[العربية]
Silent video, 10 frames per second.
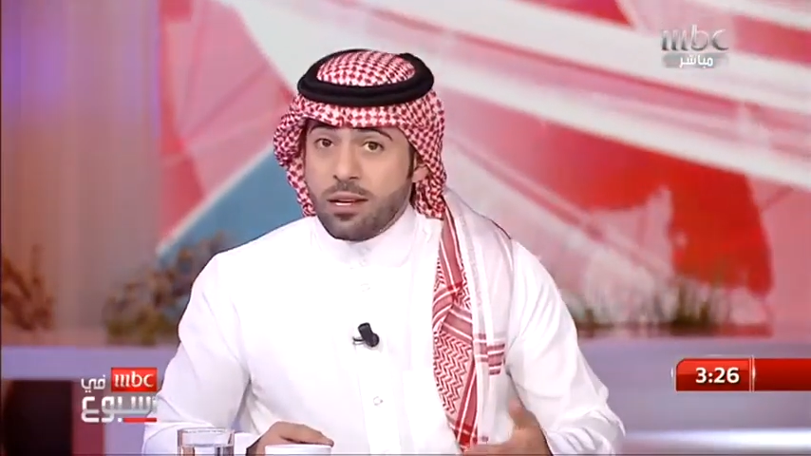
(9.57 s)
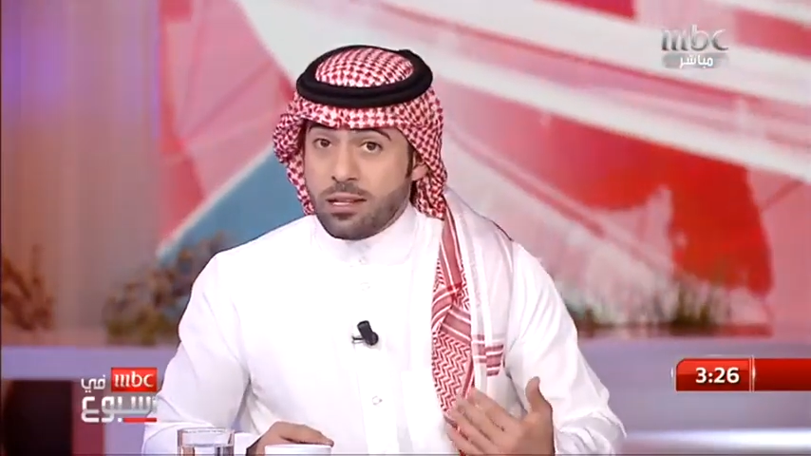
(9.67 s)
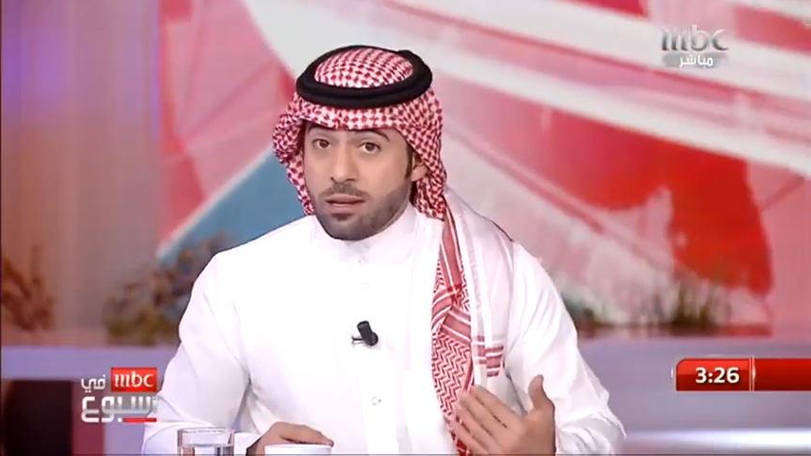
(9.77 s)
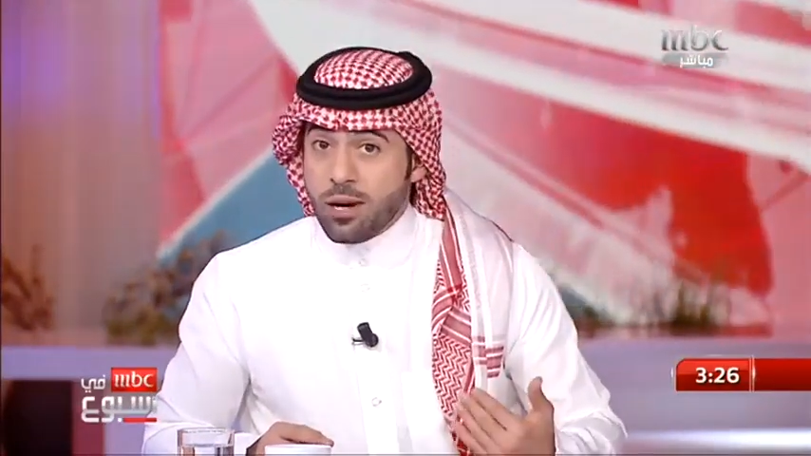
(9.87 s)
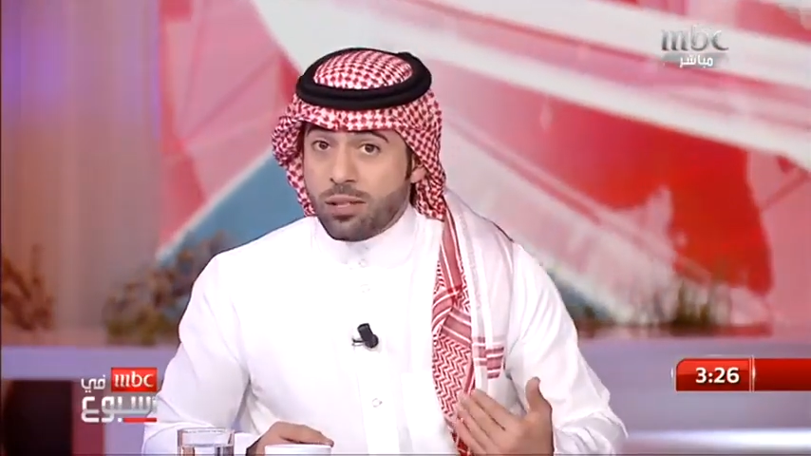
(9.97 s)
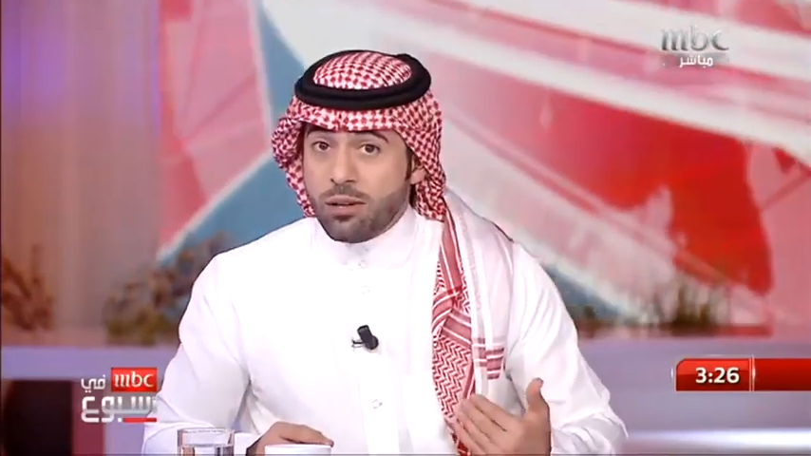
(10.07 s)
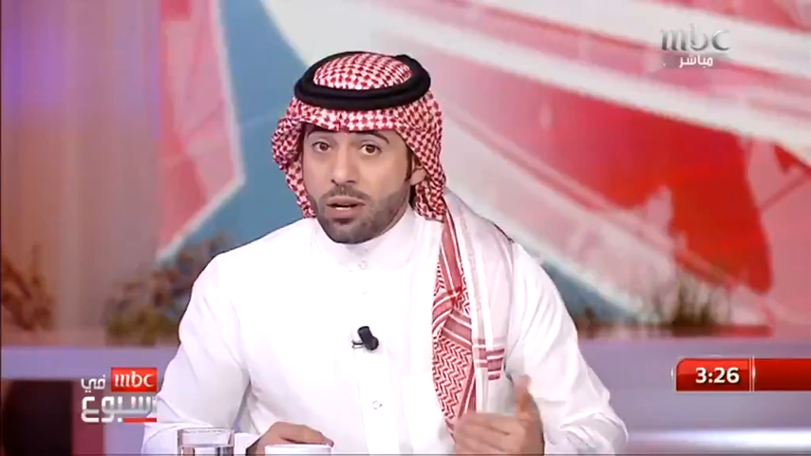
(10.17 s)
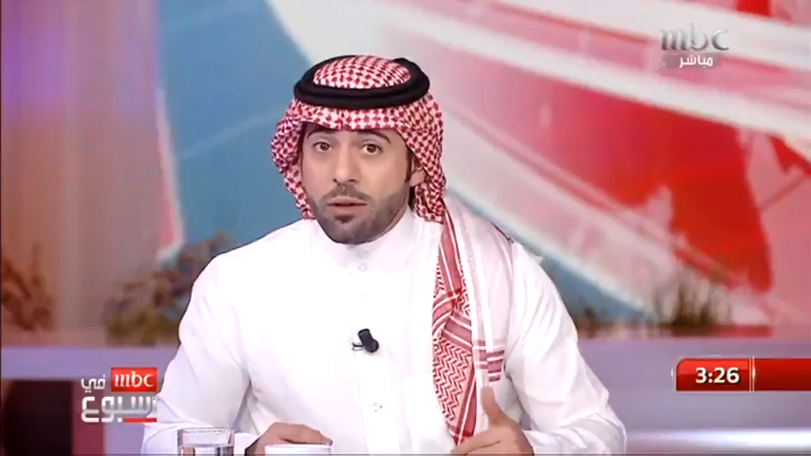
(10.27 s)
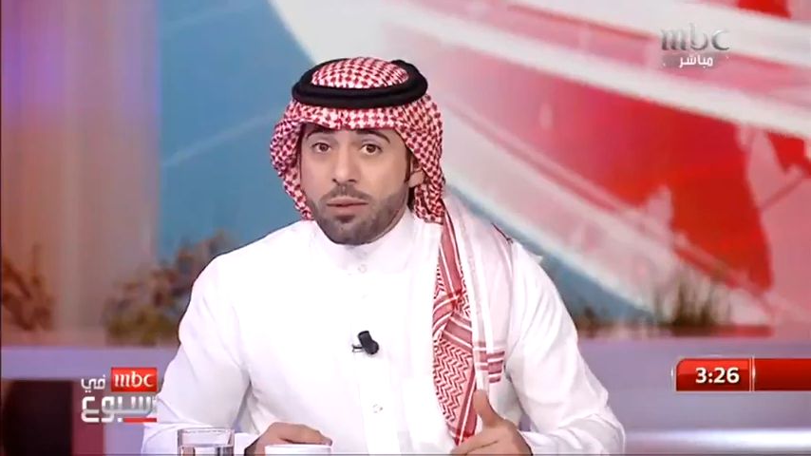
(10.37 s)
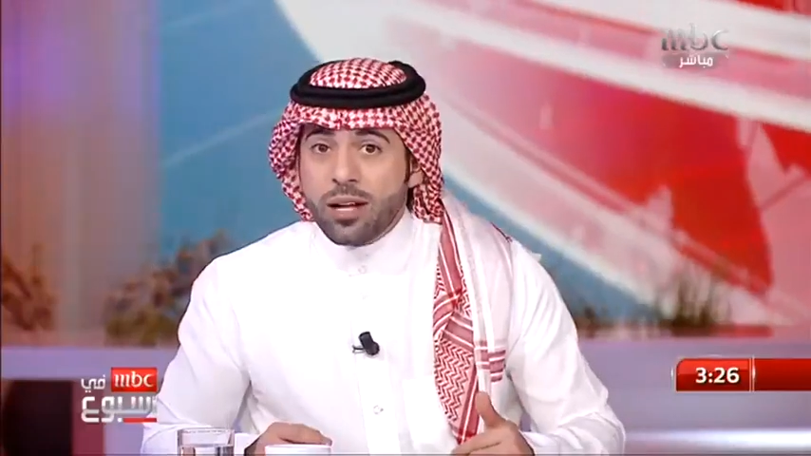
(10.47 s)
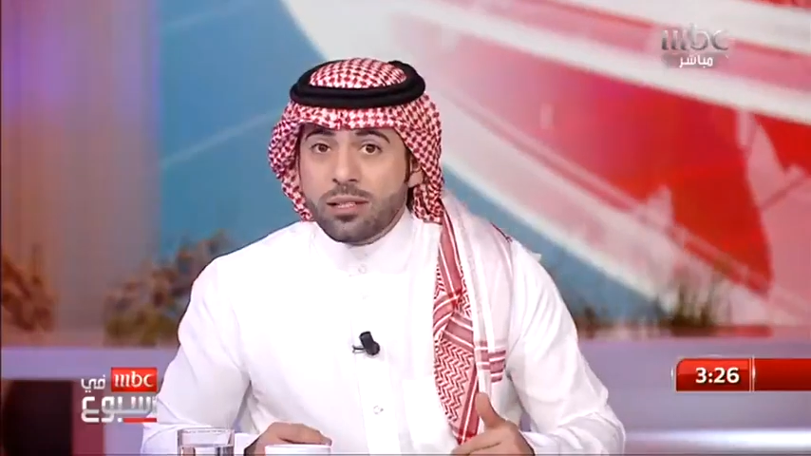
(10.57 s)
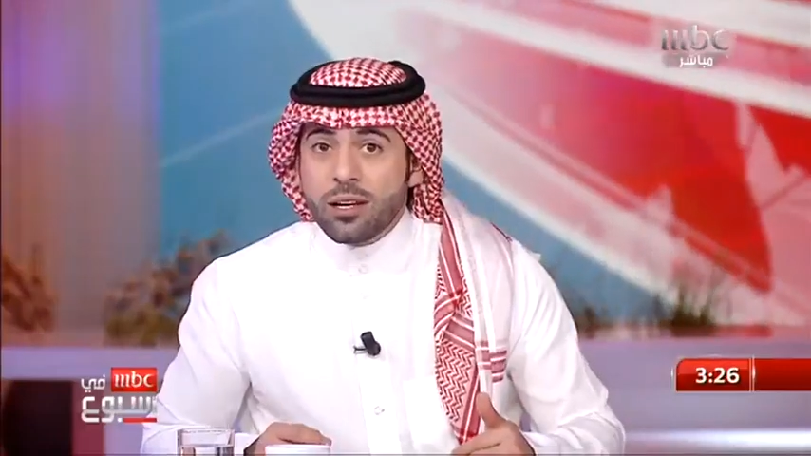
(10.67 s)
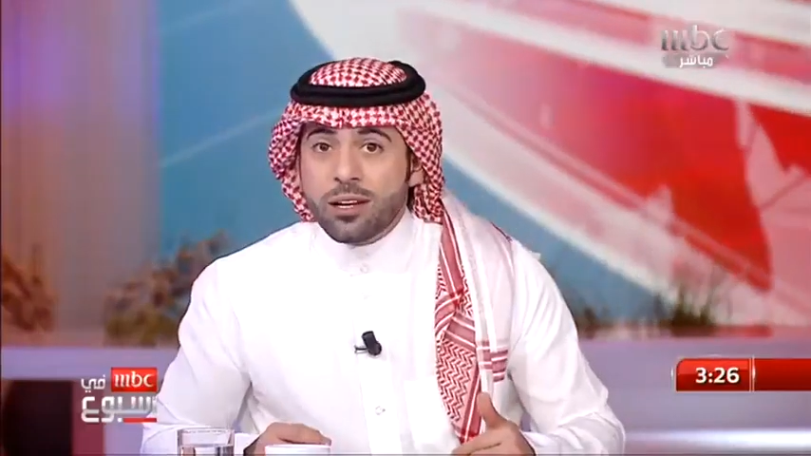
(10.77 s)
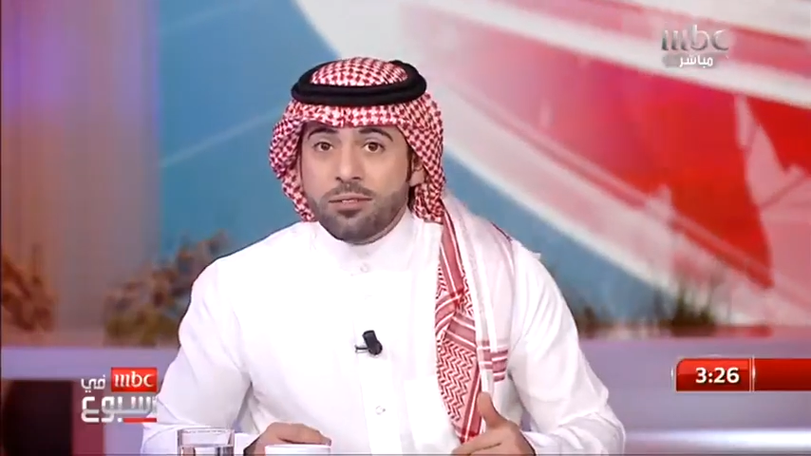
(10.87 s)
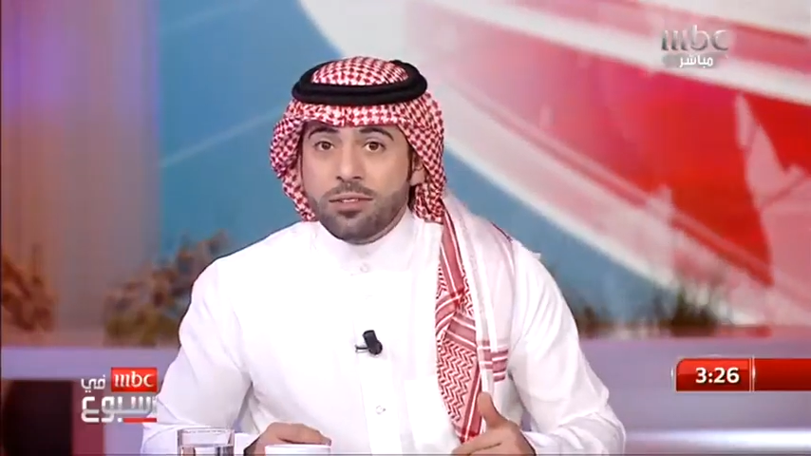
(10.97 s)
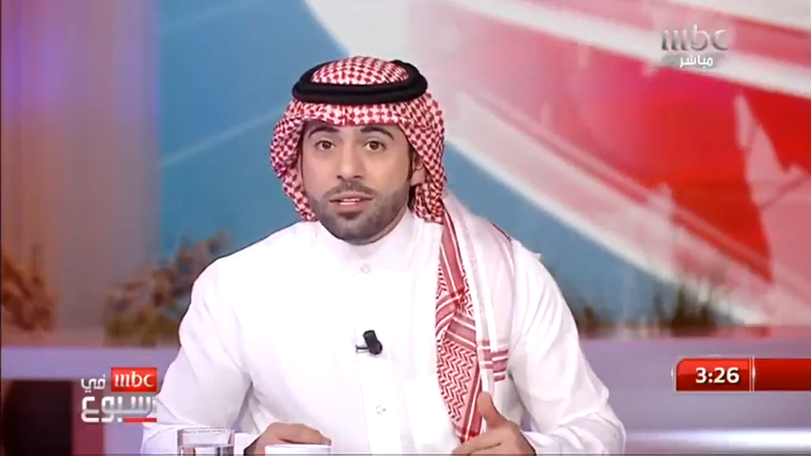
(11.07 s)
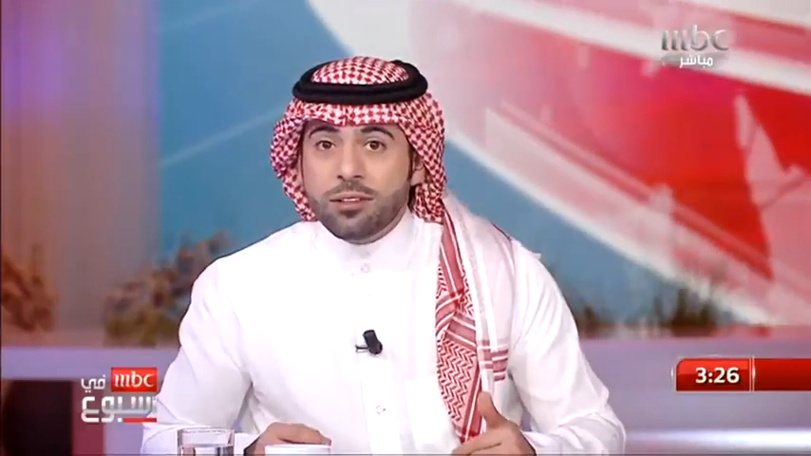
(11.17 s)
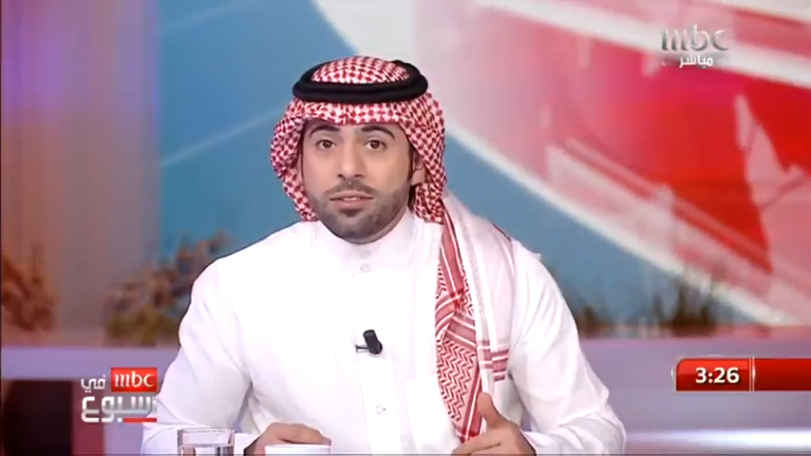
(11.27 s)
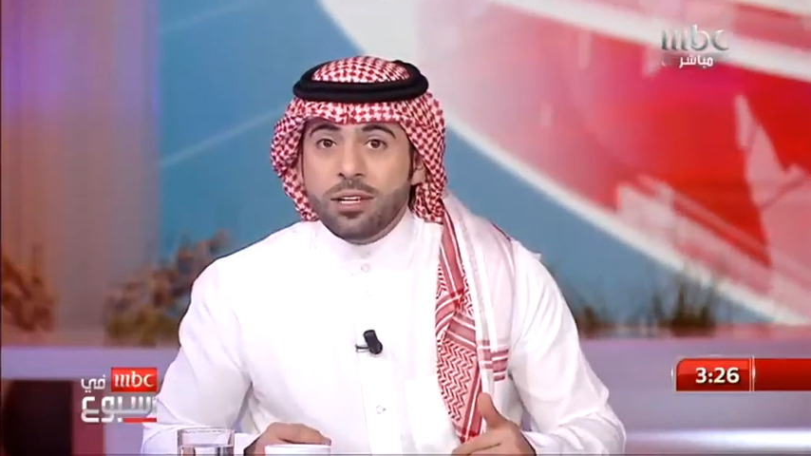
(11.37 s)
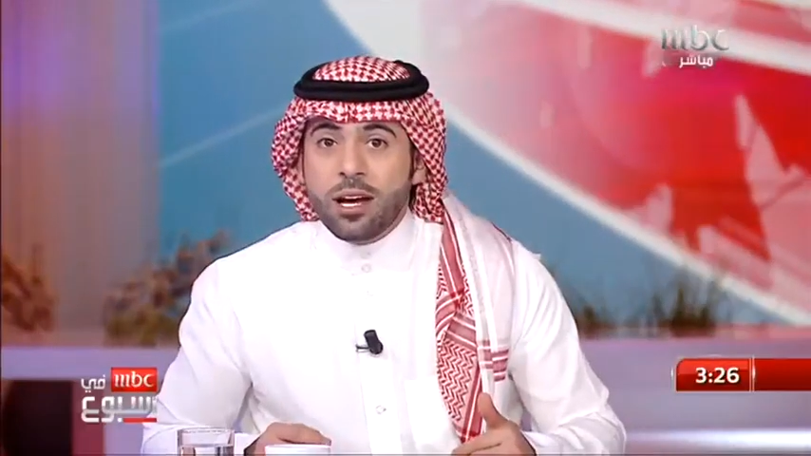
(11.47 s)
لتبادل الخبرات الحرفيه
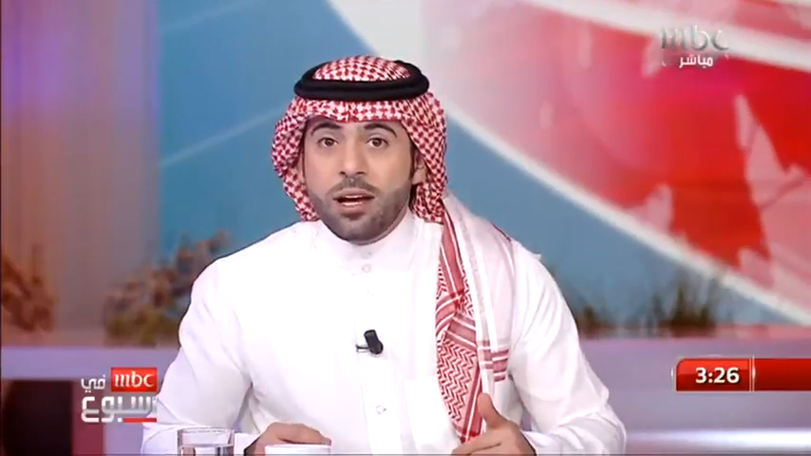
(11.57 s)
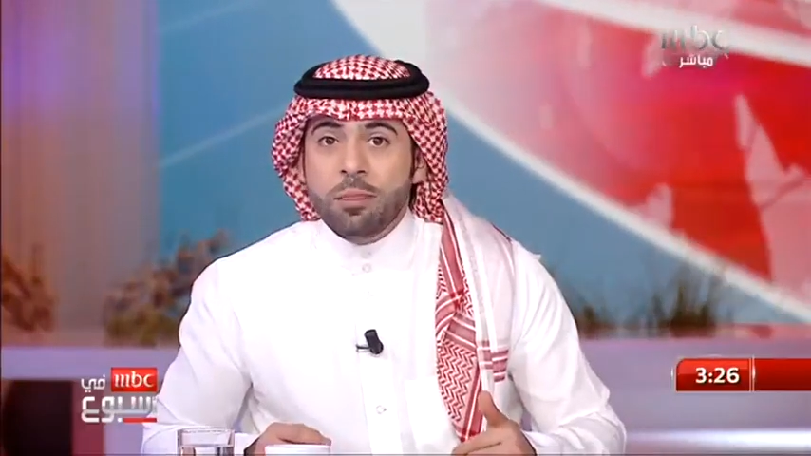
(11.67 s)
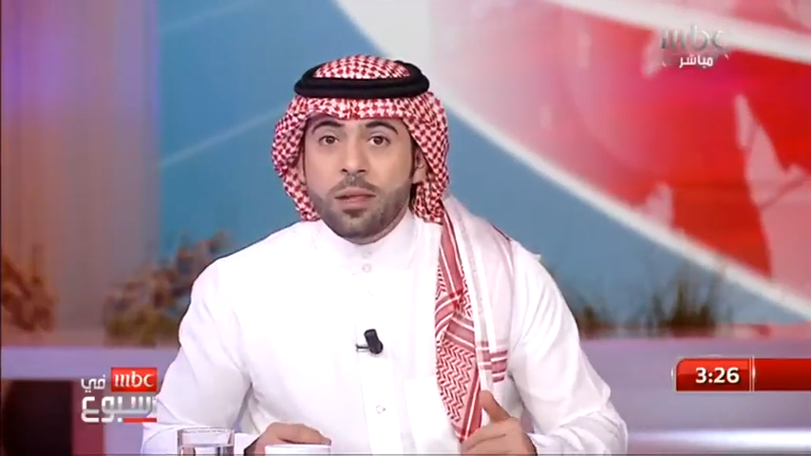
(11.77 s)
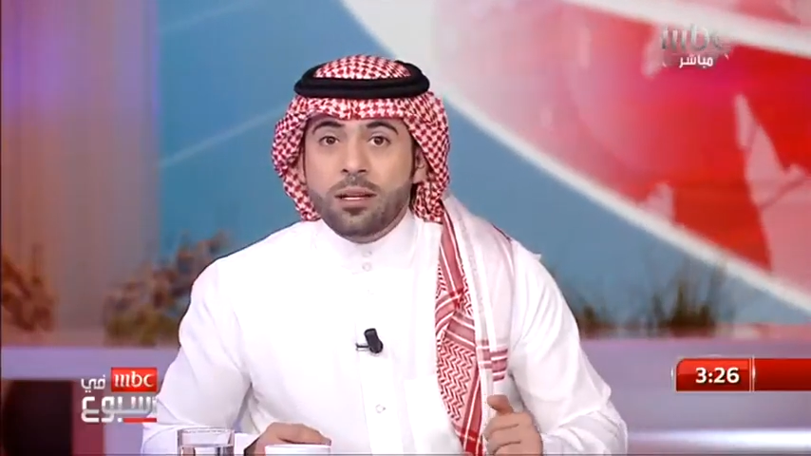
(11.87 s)
فيها